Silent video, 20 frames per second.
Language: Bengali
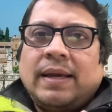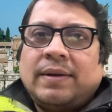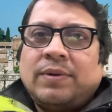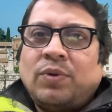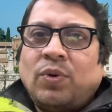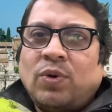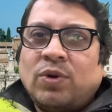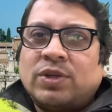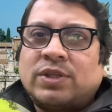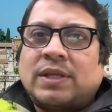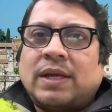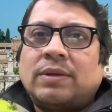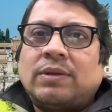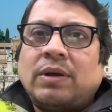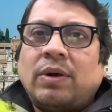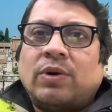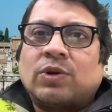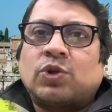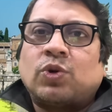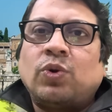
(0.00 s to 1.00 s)
নলস্তা
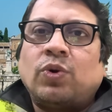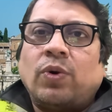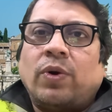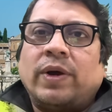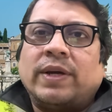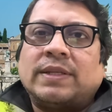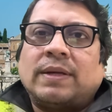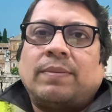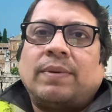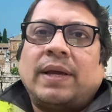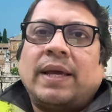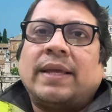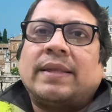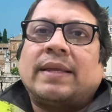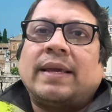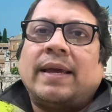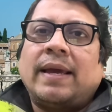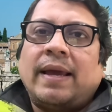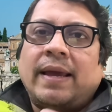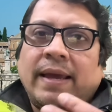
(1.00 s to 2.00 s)
দেওয়া শুরু হয়ে যাবে
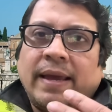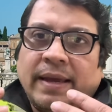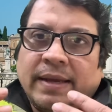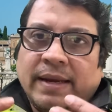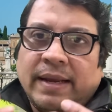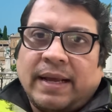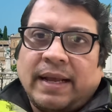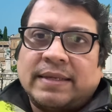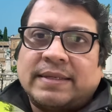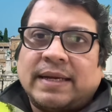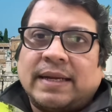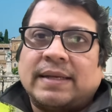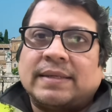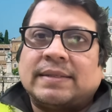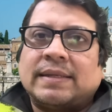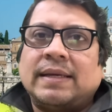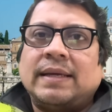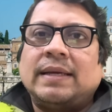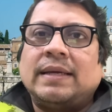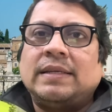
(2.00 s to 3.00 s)
এতে এগ্রিকালচার
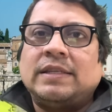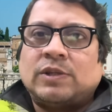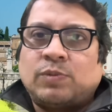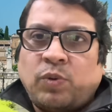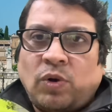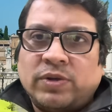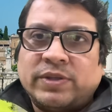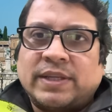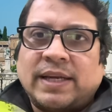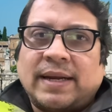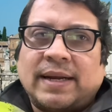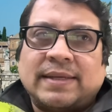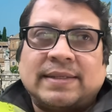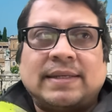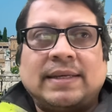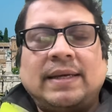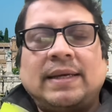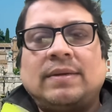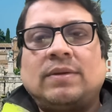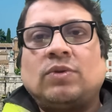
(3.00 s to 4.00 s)
আছে স্পন্সার
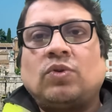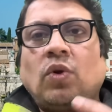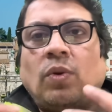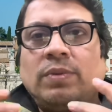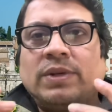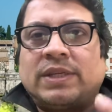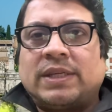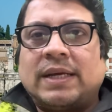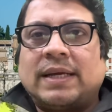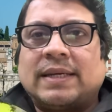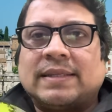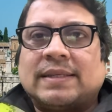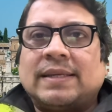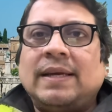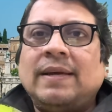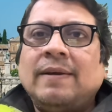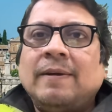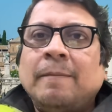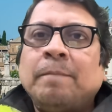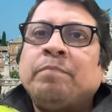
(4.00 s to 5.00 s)
আছে ডোমেস্টিক আছে
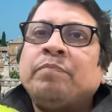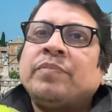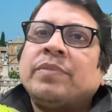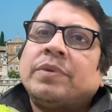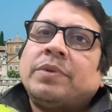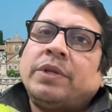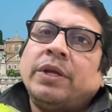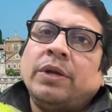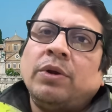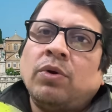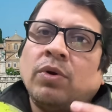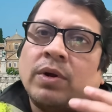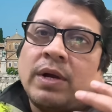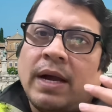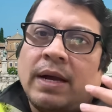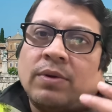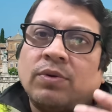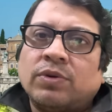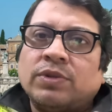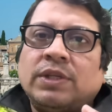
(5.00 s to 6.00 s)
তিনও
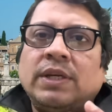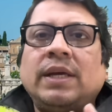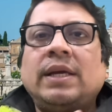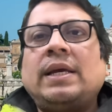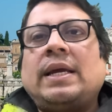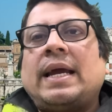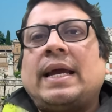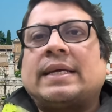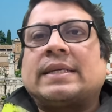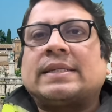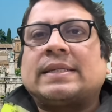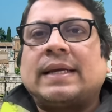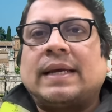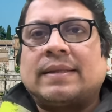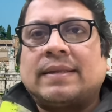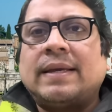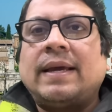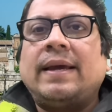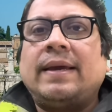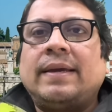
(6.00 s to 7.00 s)
কাগজই
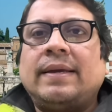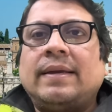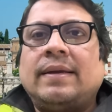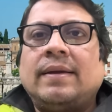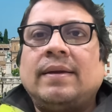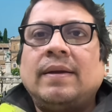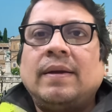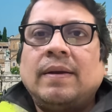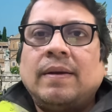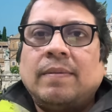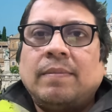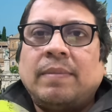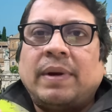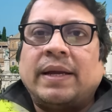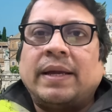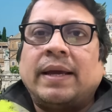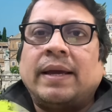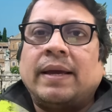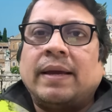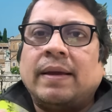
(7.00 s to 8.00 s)
একসাথেই
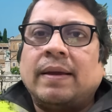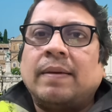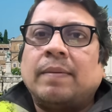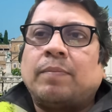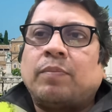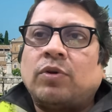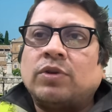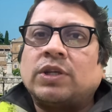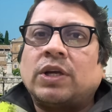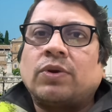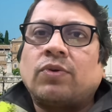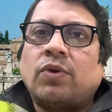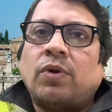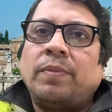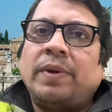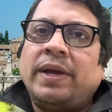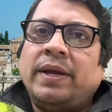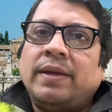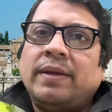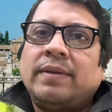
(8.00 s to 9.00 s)
মানে
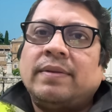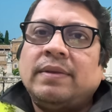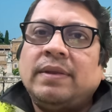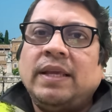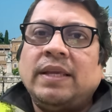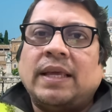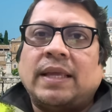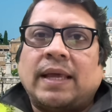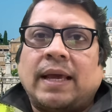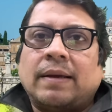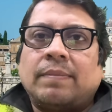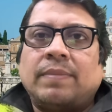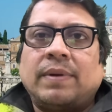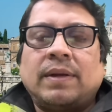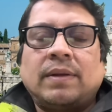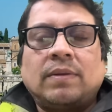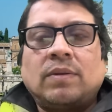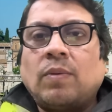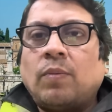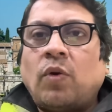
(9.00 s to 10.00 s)
পর্যায়ক্রমে দিতে থাকবে
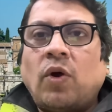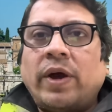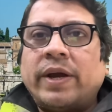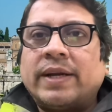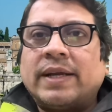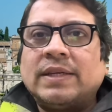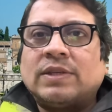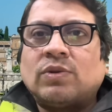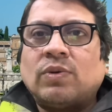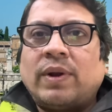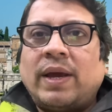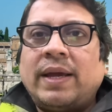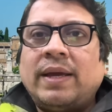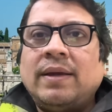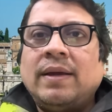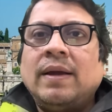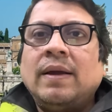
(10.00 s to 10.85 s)
তো ভয়ের কিছু নাই